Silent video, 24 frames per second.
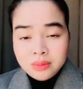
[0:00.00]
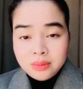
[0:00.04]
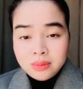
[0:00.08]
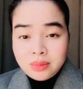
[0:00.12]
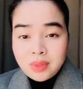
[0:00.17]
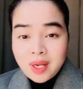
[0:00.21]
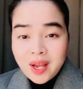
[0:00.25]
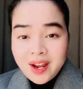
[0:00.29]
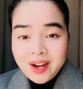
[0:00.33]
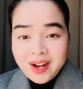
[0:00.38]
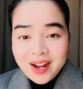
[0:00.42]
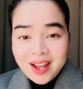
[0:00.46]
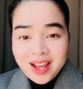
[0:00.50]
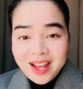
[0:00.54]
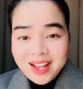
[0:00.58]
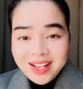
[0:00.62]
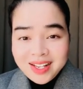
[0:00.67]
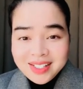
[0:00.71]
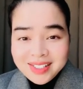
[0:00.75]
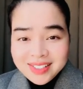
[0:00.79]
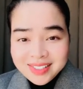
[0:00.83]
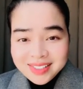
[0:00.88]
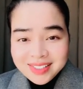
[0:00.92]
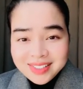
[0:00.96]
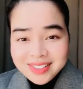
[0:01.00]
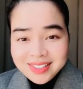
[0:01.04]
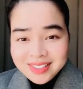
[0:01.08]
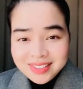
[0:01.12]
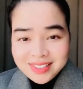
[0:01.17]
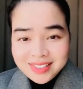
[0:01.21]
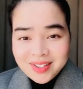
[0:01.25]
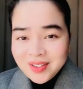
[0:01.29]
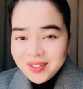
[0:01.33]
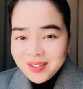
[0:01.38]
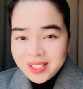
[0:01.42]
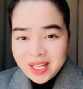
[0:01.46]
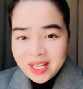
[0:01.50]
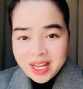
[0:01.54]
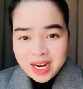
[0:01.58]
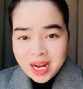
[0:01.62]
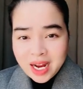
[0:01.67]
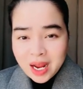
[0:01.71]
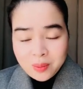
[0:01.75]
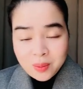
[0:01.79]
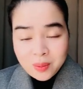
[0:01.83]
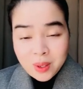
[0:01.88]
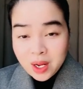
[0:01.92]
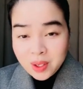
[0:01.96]
mai nè tao có tiền
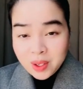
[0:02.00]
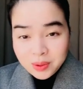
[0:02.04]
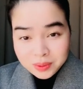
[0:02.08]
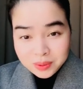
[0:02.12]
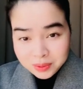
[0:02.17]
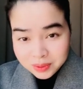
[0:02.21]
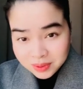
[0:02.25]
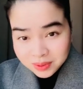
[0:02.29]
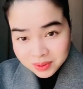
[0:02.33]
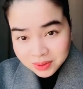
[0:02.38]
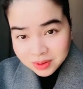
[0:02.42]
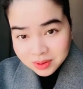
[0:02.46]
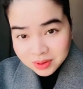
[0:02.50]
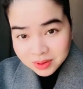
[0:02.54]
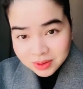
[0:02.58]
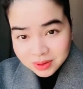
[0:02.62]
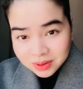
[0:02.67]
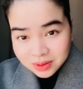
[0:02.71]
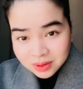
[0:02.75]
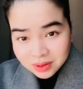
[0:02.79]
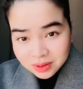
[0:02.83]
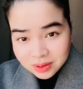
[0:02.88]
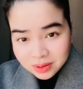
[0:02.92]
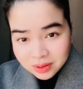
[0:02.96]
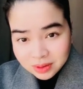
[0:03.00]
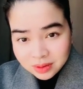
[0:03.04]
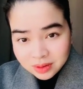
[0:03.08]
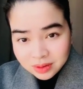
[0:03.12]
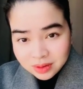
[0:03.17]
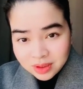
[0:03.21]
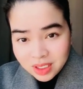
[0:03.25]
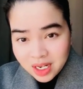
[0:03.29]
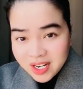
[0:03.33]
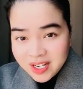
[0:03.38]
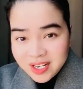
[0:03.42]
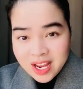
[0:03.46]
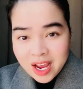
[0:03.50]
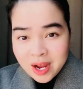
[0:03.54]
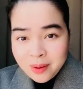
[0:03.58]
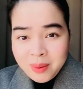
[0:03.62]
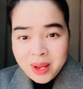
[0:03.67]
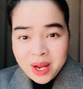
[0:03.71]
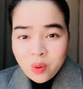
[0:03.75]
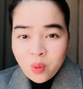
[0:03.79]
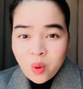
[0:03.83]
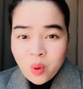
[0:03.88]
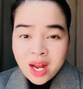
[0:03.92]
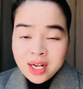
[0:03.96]
học đâu nên giờ
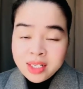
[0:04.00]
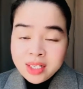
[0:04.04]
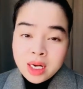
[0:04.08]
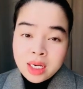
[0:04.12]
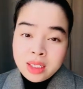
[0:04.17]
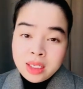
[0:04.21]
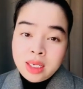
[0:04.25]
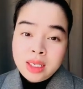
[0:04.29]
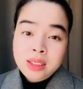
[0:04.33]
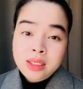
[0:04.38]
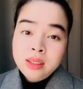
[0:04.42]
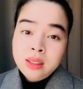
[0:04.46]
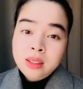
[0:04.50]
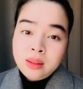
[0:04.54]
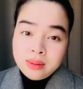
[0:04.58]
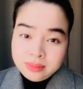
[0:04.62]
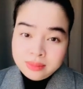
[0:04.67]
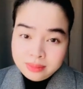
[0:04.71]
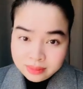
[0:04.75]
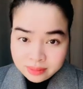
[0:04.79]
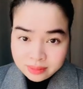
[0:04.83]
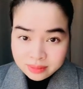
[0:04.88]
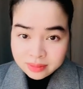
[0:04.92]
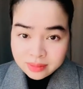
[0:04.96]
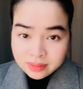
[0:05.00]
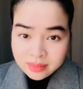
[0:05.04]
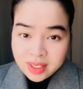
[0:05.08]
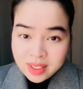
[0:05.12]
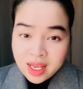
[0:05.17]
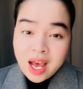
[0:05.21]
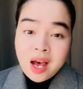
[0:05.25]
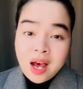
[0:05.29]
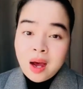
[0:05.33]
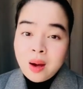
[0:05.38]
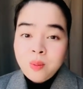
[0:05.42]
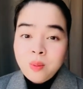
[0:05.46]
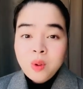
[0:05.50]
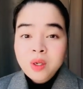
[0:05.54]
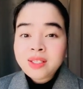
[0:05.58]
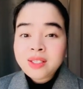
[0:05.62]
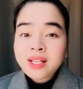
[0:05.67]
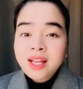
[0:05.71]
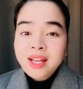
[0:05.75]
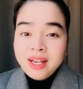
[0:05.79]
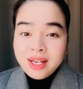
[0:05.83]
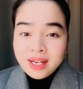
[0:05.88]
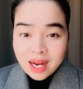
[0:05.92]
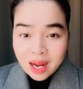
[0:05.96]
biết quá trời thứ luôn nhờ không có
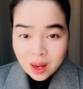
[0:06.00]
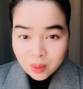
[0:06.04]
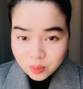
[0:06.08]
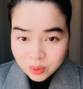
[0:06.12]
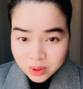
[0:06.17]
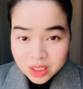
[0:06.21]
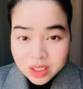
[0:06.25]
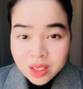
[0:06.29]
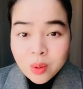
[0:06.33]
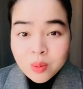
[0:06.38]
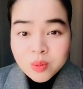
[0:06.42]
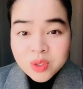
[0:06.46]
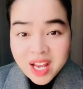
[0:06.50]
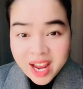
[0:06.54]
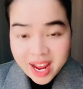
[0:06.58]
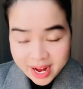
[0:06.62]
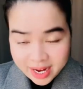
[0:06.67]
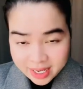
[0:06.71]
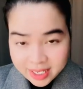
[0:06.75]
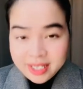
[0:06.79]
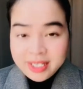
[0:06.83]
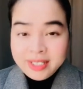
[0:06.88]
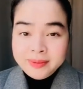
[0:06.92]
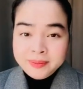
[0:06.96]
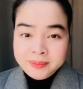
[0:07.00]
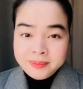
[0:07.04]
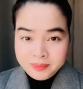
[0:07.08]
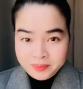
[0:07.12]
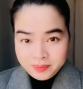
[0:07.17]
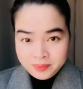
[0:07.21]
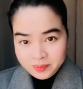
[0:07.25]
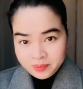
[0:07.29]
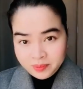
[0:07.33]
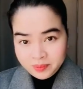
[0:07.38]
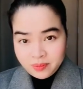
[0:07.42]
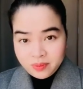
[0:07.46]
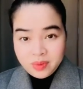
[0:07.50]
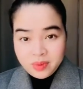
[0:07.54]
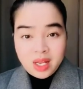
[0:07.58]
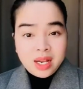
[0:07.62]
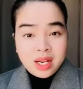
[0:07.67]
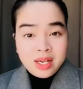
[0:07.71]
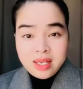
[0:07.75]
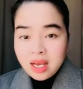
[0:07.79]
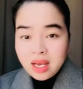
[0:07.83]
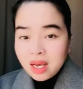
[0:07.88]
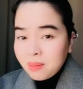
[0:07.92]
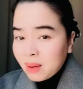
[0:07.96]
tiền học trường cộng sản á
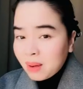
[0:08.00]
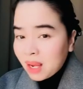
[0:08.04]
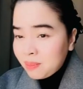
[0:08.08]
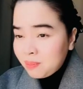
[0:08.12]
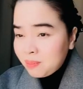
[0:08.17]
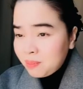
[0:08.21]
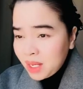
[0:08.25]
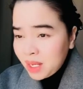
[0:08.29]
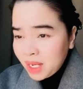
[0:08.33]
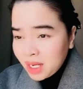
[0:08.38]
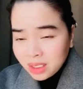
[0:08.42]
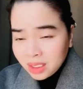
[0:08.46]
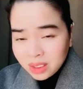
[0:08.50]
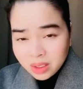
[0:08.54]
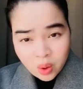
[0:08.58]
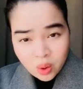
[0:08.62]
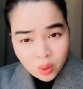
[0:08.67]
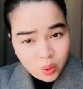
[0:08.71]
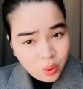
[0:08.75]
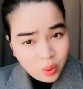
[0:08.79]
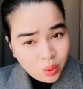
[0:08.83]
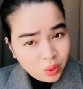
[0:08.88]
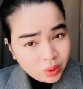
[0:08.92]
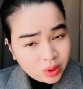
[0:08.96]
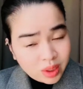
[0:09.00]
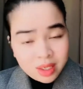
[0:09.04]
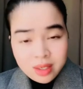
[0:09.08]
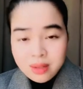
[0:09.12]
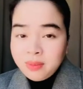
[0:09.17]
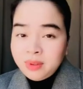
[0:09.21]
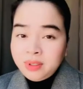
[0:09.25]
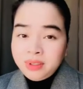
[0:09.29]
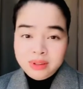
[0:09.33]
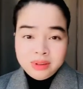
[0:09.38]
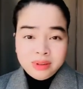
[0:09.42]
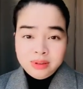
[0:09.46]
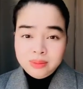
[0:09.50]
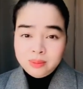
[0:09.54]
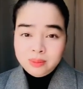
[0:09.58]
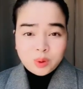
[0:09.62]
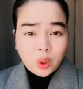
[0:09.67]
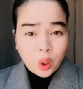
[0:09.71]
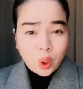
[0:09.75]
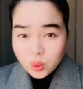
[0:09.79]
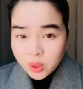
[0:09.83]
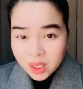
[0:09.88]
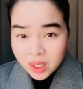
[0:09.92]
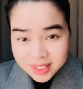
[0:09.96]
nên giờ mai biết đủ thứ
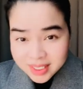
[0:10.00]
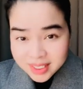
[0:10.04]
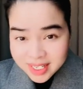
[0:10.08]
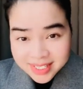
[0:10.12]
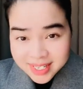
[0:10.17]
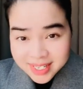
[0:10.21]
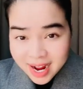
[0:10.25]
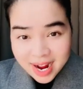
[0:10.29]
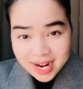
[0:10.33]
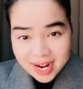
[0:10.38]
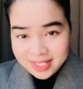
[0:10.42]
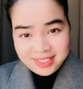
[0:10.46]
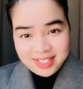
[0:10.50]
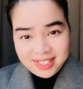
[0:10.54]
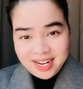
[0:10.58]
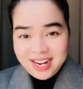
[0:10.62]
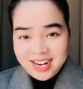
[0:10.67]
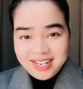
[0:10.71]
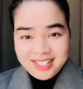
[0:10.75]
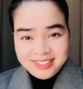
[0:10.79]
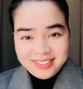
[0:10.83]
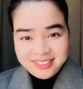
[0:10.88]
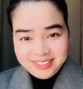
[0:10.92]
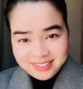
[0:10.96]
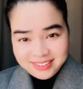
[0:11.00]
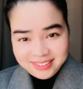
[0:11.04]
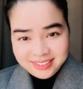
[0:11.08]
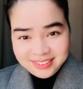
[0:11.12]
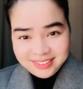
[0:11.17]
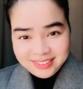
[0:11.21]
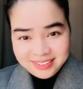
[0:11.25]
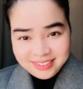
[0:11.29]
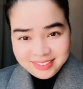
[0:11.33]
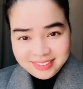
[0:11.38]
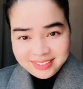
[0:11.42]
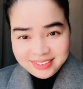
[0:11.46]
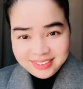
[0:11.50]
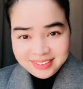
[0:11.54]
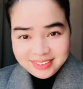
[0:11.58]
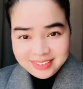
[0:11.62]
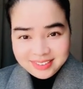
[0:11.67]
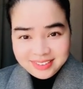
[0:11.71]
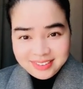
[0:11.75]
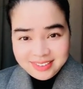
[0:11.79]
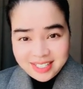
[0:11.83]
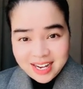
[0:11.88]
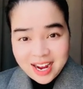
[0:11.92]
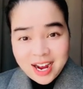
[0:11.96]
đủ thứ trên đời hết trơn
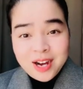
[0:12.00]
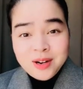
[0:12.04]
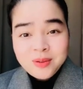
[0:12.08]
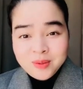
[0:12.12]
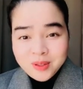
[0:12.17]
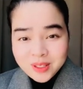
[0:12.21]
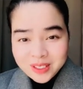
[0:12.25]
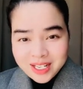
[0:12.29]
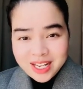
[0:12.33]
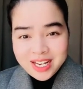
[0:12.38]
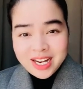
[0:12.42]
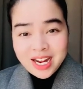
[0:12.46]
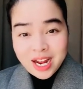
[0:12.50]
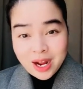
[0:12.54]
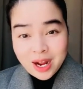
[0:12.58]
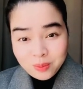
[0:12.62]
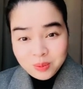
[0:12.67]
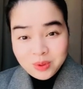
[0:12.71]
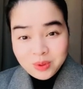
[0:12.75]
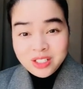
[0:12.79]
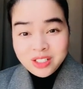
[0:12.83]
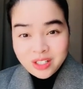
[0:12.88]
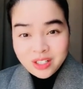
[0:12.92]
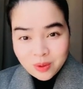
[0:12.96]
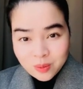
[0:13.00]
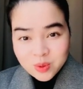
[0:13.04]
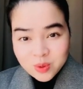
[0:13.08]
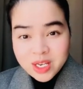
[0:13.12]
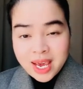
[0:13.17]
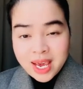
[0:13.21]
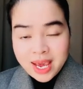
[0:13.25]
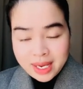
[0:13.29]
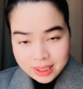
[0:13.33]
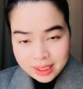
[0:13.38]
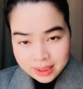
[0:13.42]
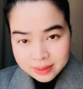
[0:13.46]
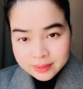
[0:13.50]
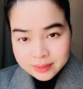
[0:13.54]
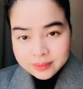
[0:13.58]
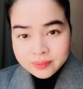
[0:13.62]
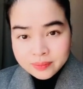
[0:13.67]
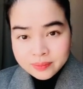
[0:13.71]
nhờ không có tiền học trường cộng sản á